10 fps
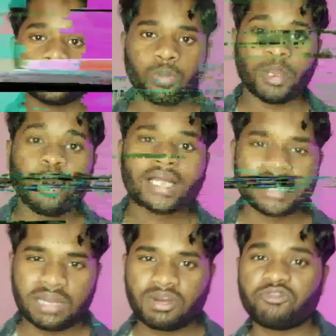तो भाई लोग आते
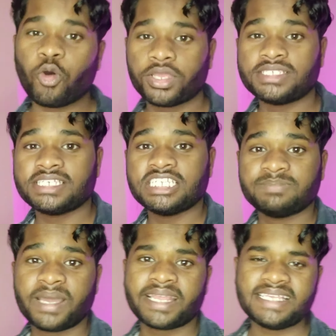हैं नंबर फोर की सीरीज
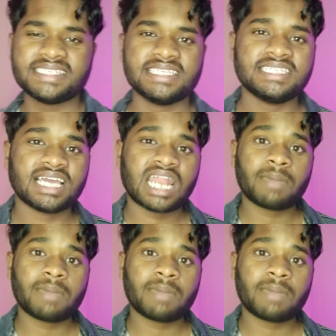पर इस सीरीज का